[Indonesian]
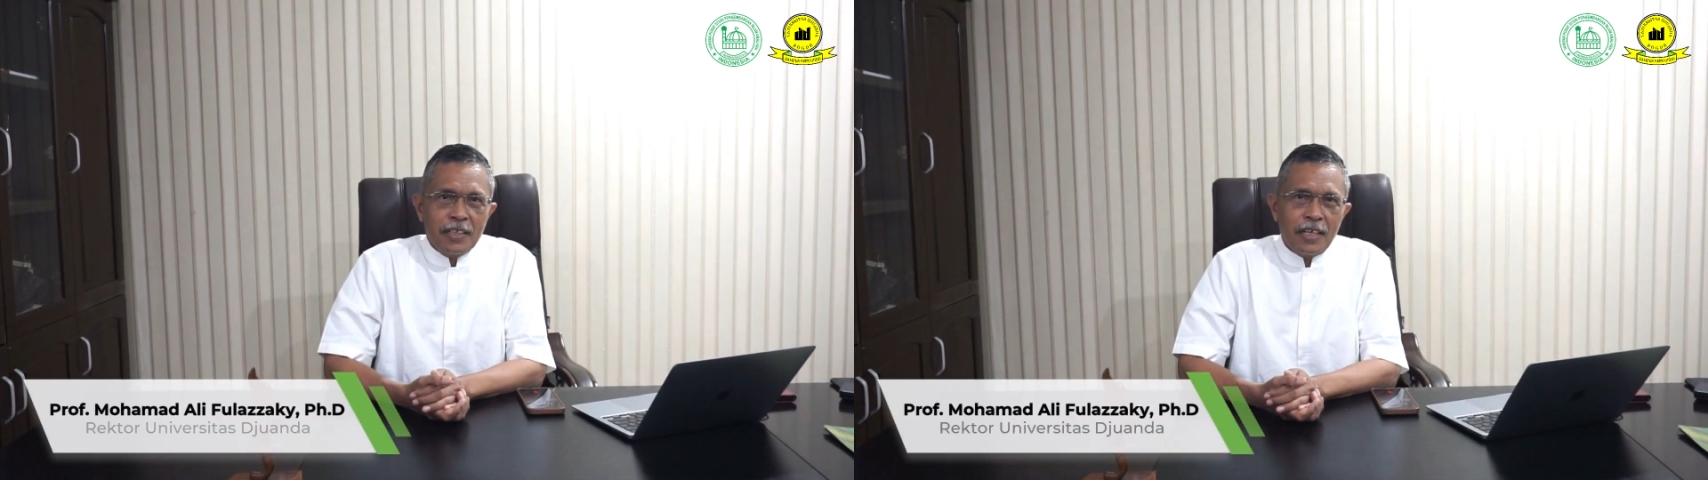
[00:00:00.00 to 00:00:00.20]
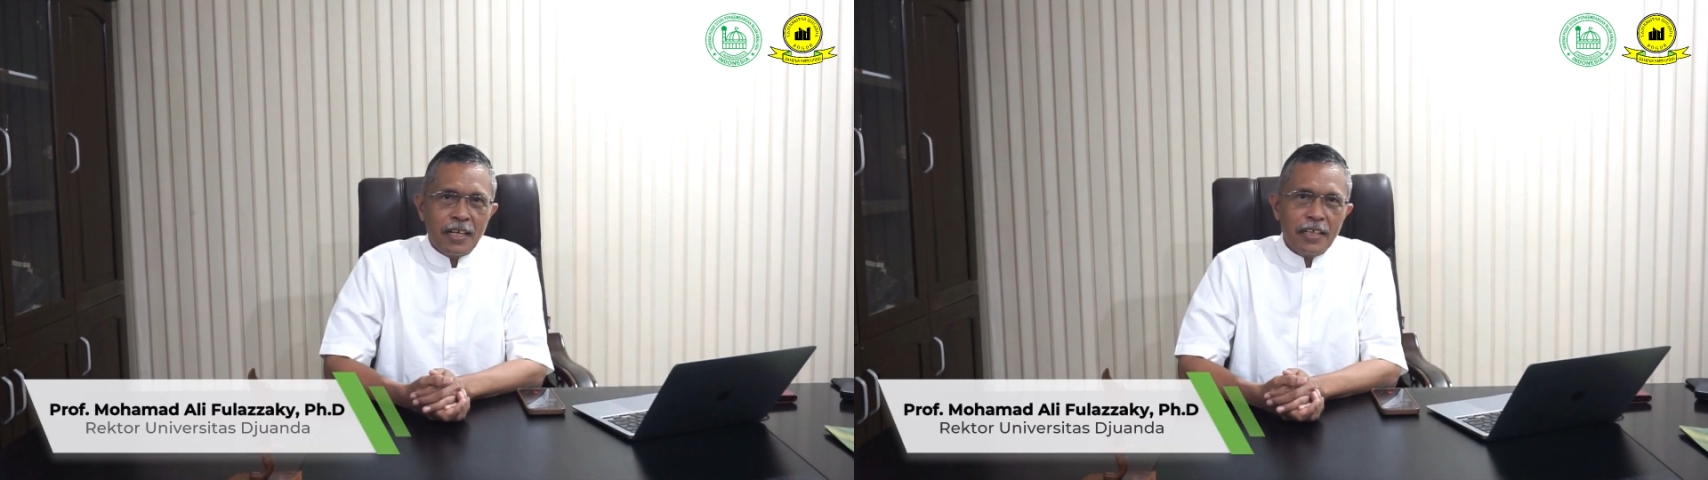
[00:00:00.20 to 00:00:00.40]

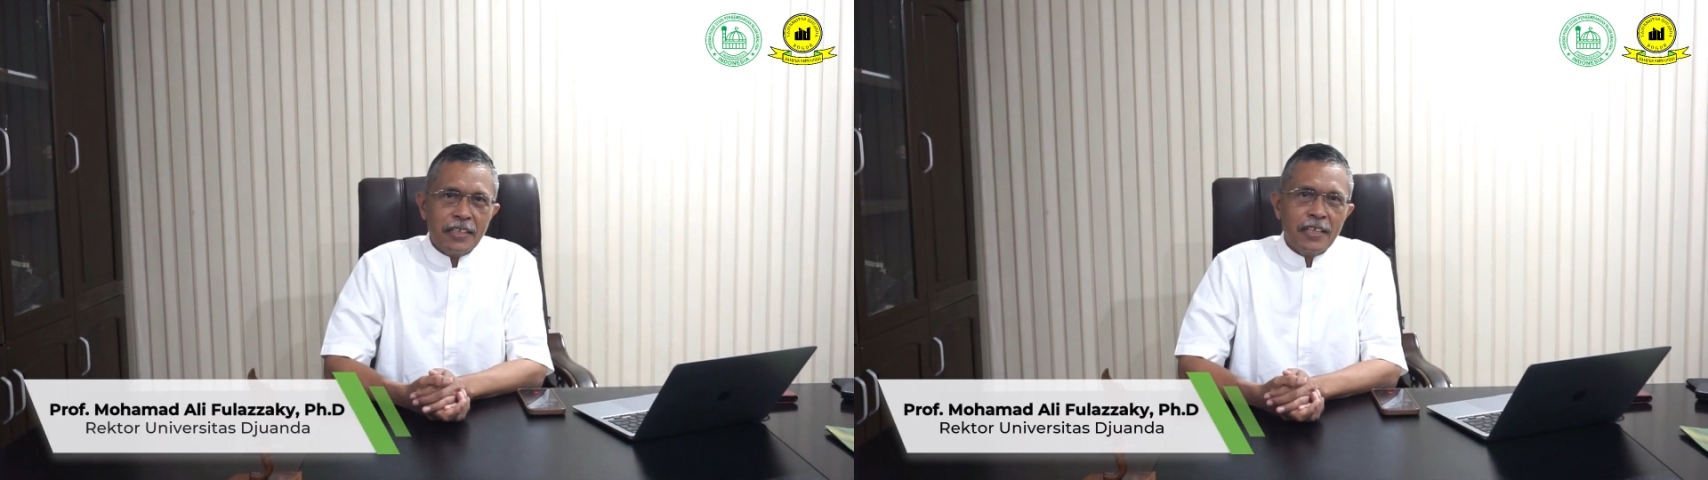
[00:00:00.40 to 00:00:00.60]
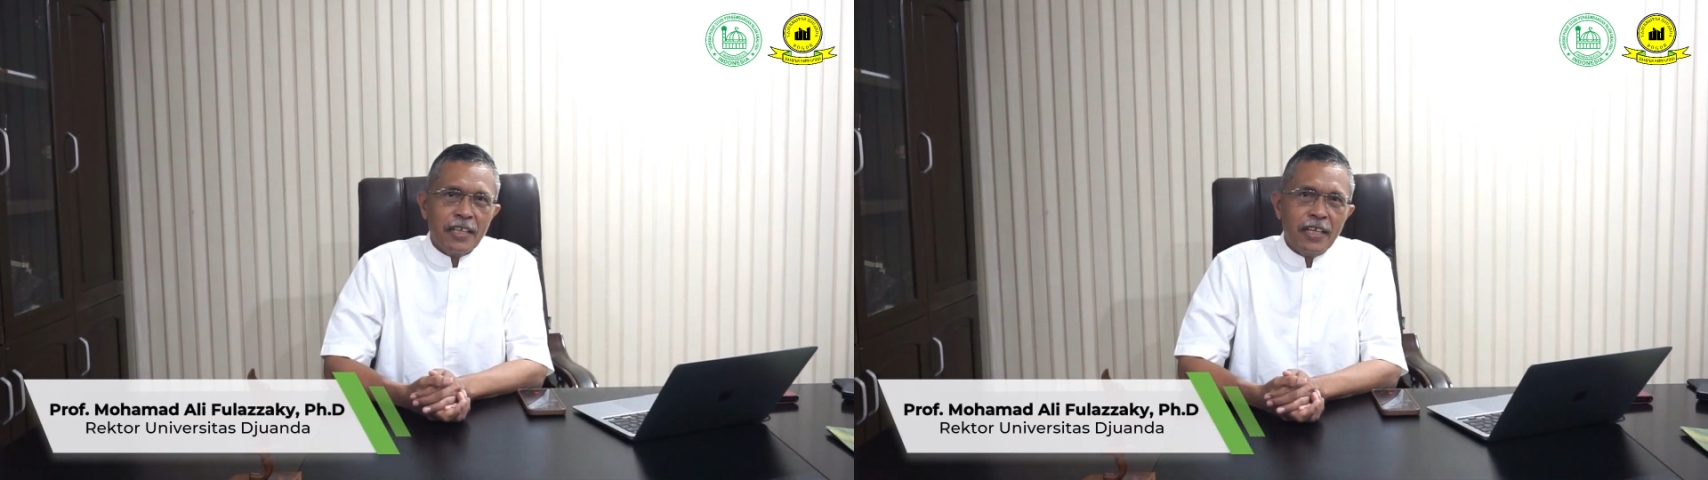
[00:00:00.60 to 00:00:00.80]
Hari
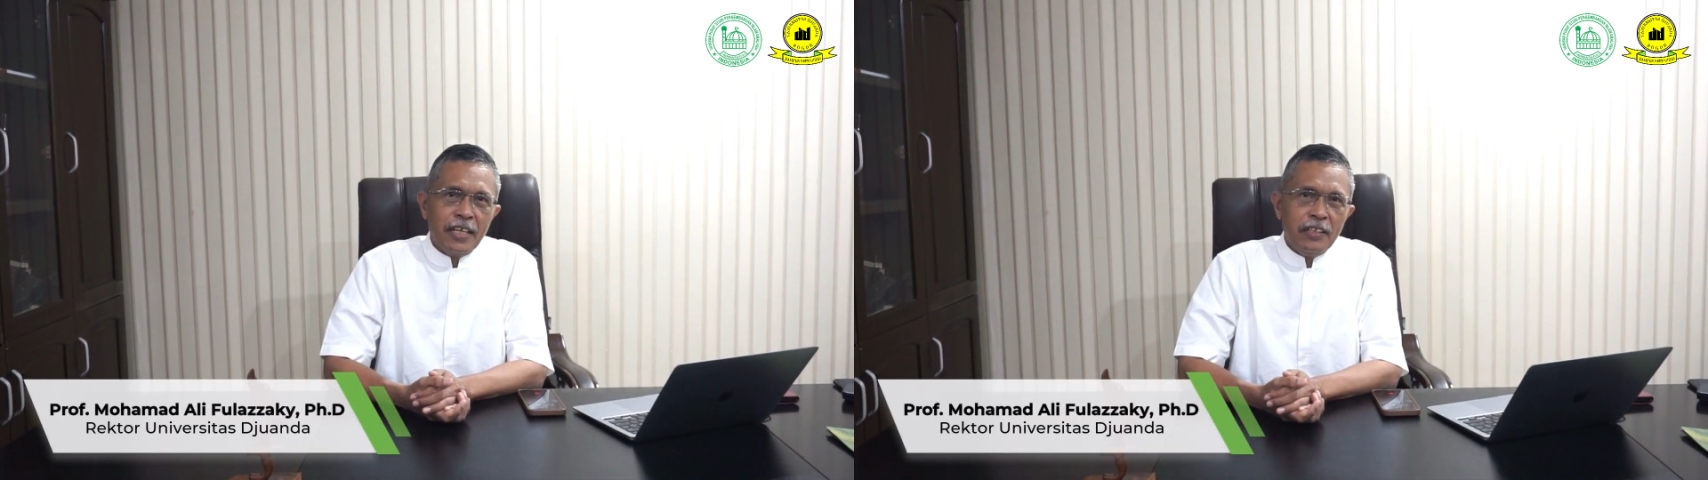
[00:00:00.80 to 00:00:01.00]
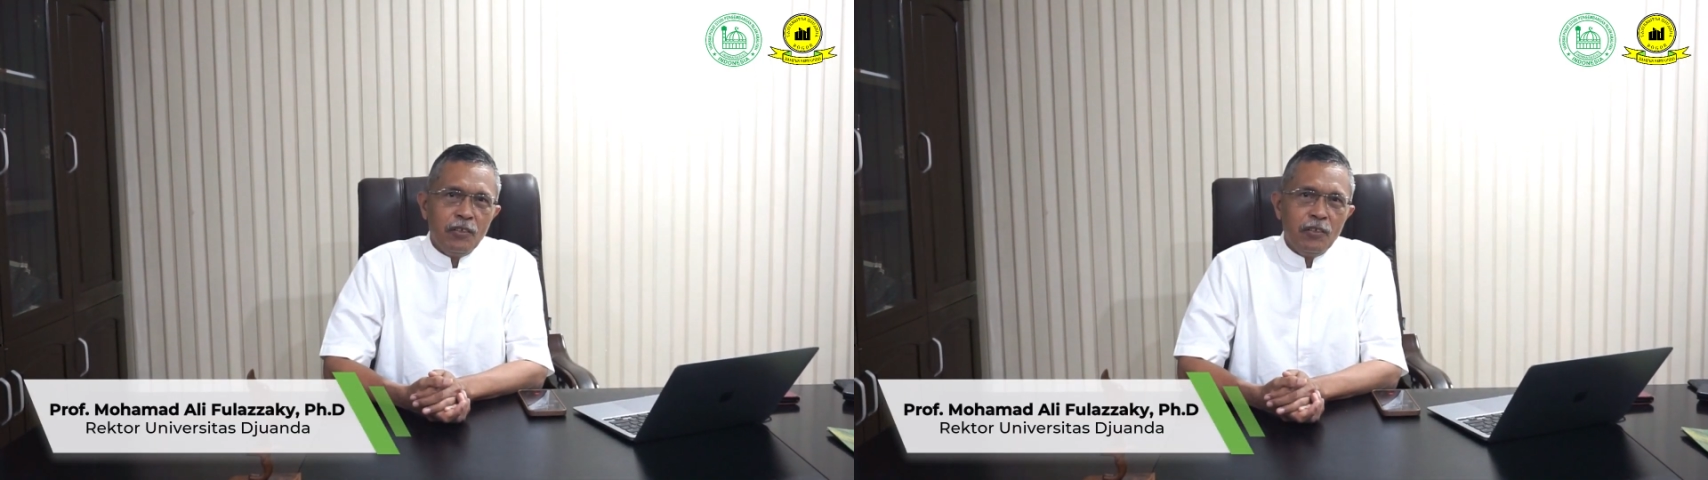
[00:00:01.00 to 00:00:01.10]
Raya Idul